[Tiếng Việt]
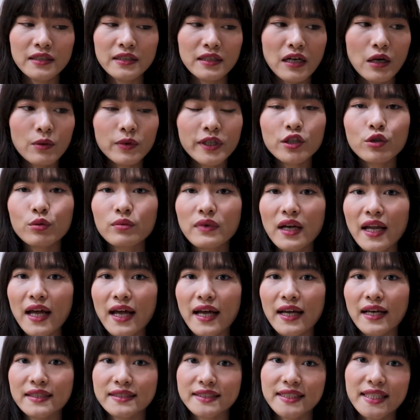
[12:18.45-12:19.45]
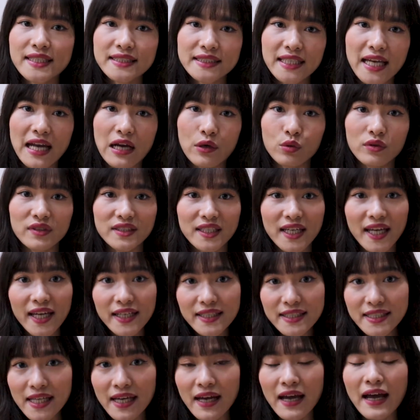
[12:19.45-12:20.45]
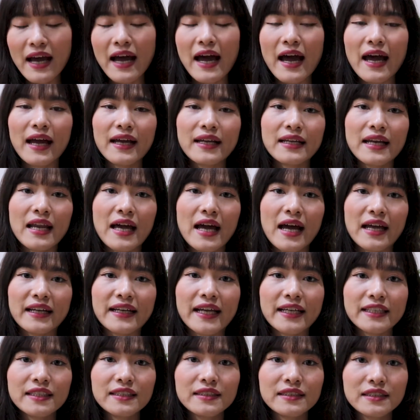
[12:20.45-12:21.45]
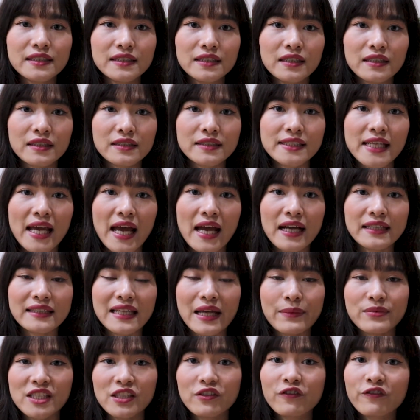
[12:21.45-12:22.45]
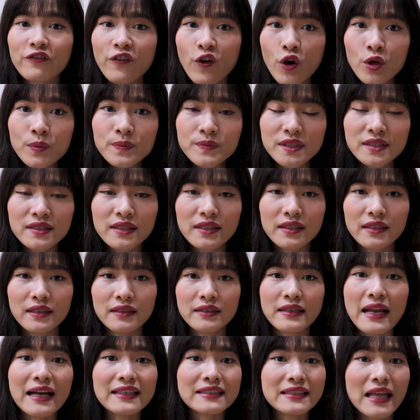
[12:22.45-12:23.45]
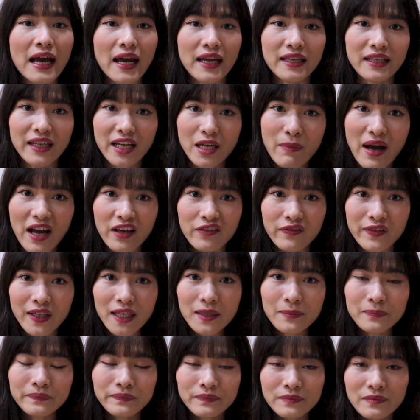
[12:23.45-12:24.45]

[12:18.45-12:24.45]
Ông ấy cũng là diễn giả của TED hay là đã từng được trang tạp chí Forbes đăng tải những cái bài viết